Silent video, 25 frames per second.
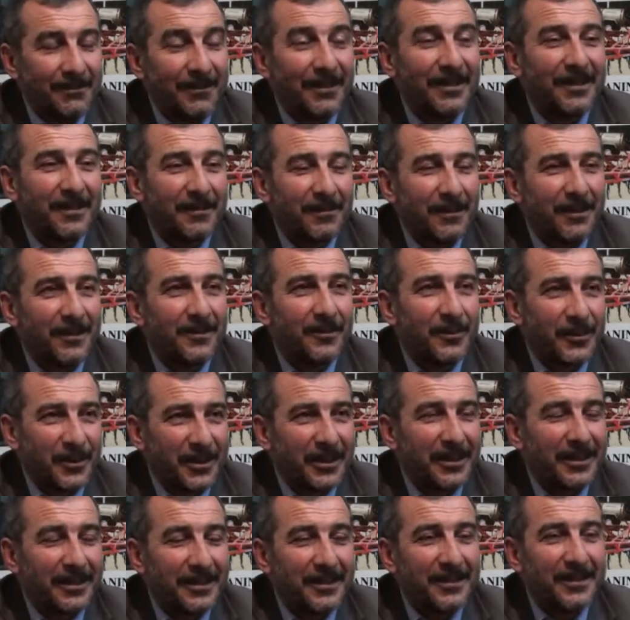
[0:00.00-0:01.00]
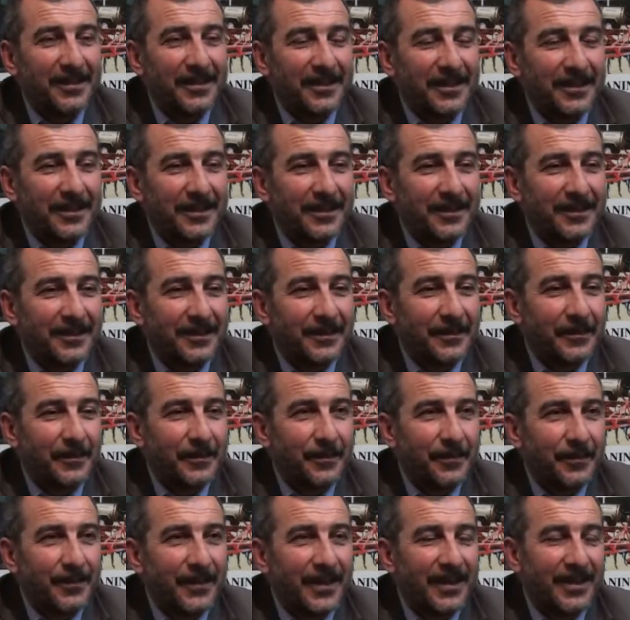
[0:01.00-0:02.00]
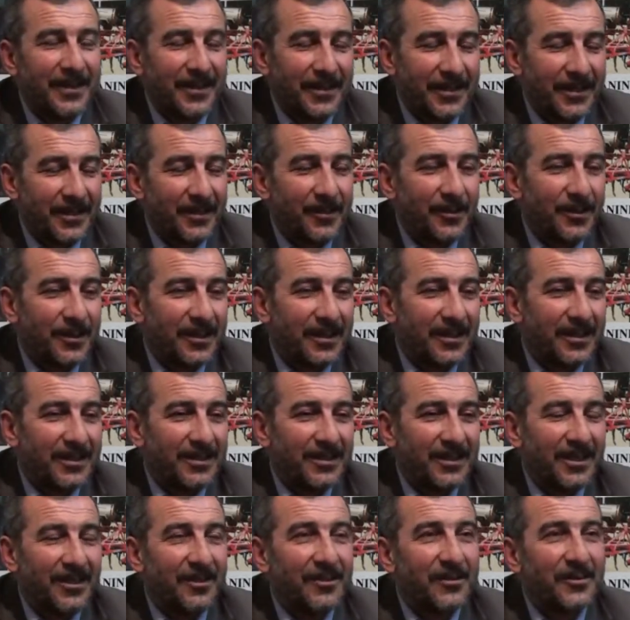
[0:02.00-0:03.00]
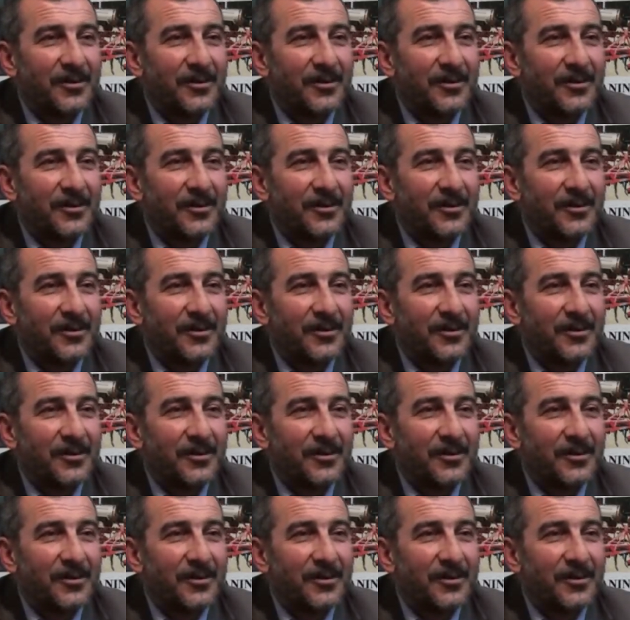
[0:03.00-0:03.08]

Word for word: Merhaba, hoş geldiniz. Teşekkürler, nasılsınız? Teşekkür ederiz, sağ olun.